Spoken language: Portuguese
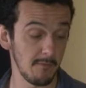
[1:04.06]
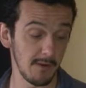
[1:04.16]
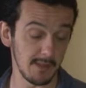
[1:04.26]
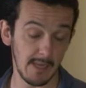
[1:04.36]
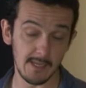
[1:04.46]

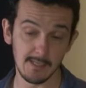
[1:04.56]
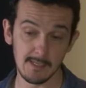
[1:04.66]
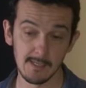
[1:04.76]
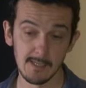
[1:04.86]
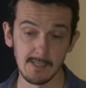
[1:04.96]

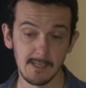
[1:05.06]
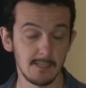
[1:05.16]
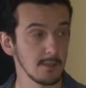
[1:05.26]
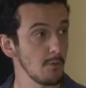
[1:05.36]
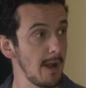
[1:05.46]
vantagem
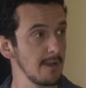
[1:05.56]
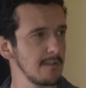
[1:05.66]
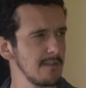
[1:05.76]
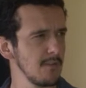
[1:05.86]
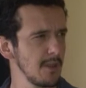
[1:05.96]
de
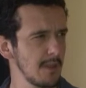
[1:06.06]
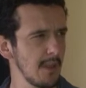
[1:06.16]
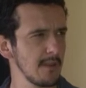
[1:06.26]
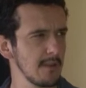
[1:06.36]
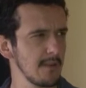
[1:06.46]
quase
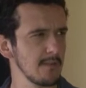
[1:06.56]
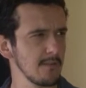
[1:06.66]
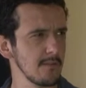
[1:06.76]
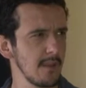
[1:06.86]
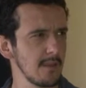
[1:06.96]
80, né? São
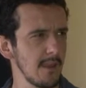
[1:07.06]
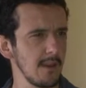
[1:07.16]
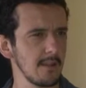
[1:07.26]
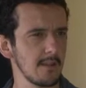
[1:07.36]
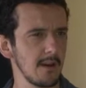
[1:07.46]

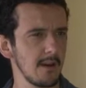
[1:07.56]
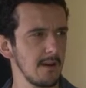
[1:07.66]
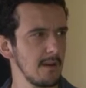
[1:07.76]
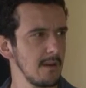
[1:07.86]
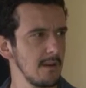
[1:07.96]

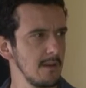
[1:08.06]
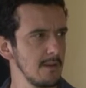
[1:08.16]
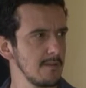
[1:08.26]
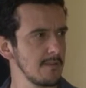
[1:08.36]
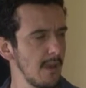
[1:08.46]

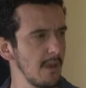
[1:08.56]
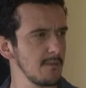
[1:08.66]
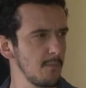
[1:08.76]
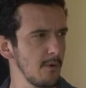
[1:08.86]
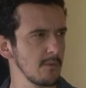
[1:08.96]
76
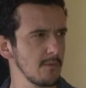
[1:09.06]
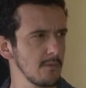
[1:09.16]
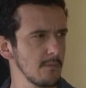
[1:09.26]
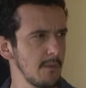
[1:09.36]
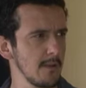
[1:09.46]
pontos,
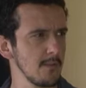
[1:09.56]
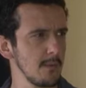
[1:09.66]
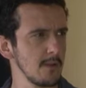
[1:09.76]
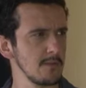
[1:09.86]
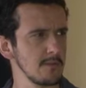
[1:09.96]
Isso. mais ou
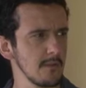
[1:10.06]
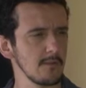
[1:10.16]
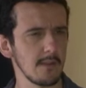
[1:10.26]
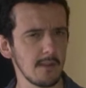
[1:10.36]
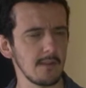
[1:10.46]
menos, são
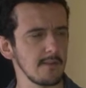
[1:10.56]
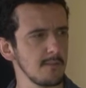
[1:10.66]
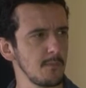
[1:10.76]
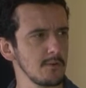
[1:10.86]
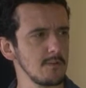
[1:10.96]
76
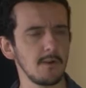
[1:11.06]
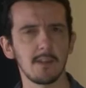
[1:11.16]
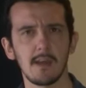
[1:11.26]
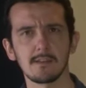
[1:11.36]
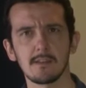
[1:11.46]
pontos de
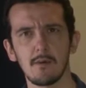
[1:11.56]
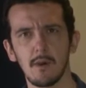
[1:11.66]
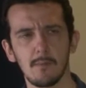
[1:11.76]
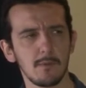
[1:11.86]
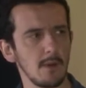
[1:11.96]
vantagem que tem o
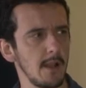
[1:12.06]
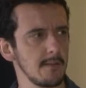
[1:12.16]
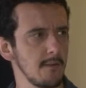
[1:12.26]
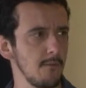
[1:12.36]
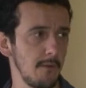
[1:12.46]
Hamilton em
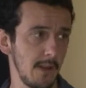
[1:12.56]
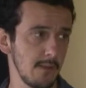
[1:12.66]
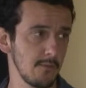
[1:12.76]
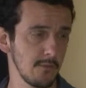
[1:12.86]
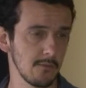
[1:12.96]
relação ao
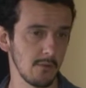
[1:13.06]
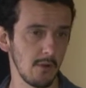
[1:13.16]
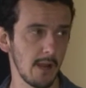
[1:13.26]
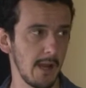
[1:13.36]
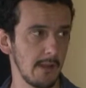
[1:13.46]
Vettel, o segundo
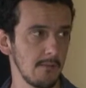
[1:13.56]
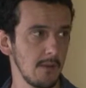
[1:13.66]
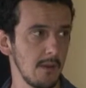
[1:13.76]
colocado,